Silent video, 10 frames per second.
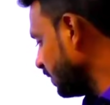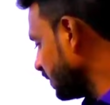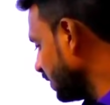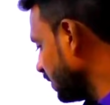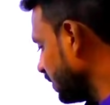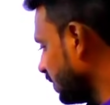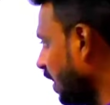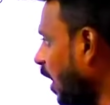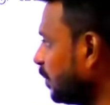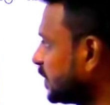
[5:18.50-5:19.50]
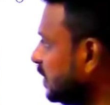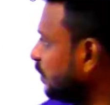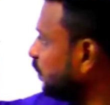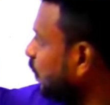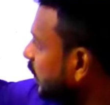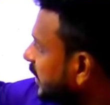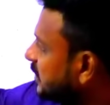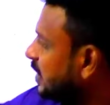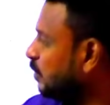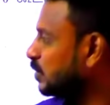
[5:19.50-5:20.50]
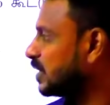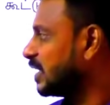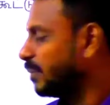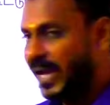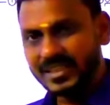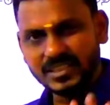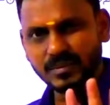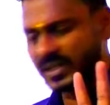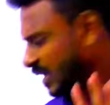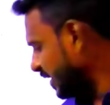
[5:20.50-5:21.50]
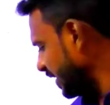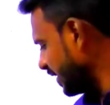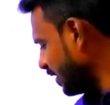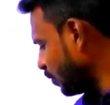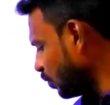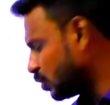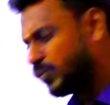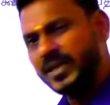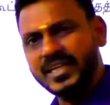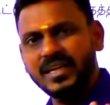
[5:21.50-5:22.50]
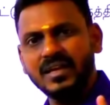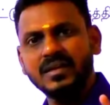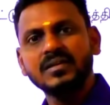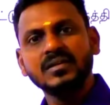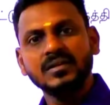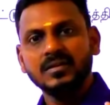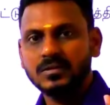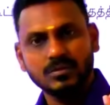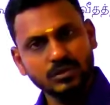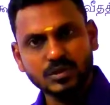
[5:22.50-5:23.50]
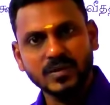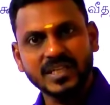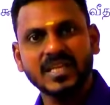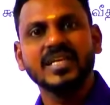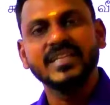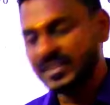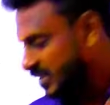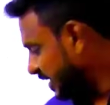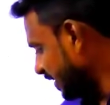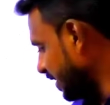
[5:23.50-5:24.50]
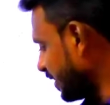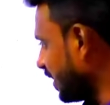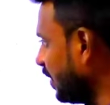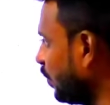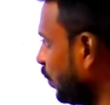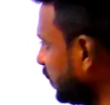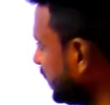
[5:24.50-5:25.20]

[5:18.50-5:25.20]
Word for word: இந்த ஆப்ஷன்லாம் ஃபோர் இயர்ஸ்லாம் கொடுத்துருக்காங்க மேக்ஸிமம் நல்லா கேளுங்க கூட்டு வட்டியில் கூட்டு வட்டியில் இயர்ஸ் கேட்குறாங்கன்னா ஒன்று